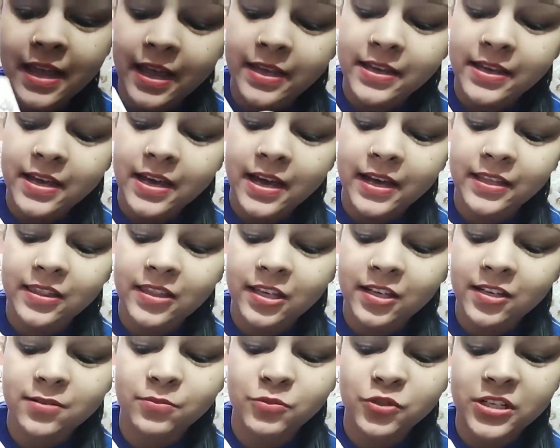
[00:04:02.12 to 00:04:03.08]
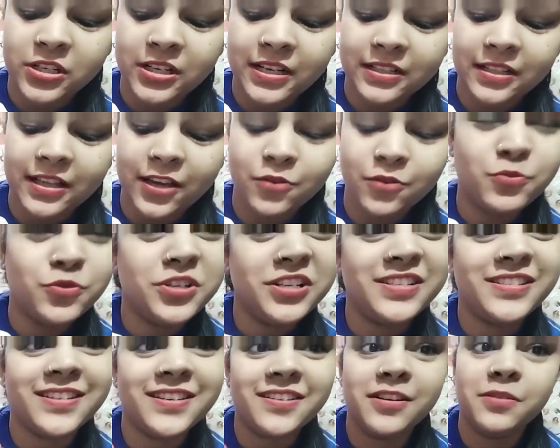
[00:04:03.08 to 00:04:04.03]
है ये आई थिंक मुझे लगता है और मुझे
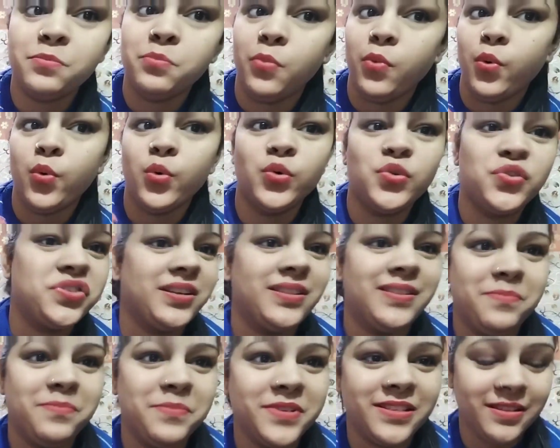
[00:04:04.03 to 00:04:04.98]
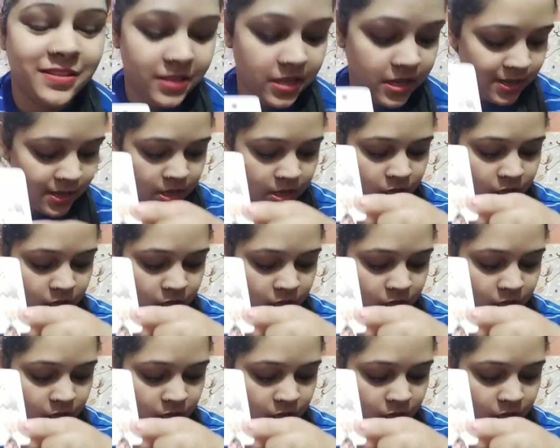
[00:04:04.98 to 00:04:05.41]
जरकन बहुत ज़्यादा पसंद है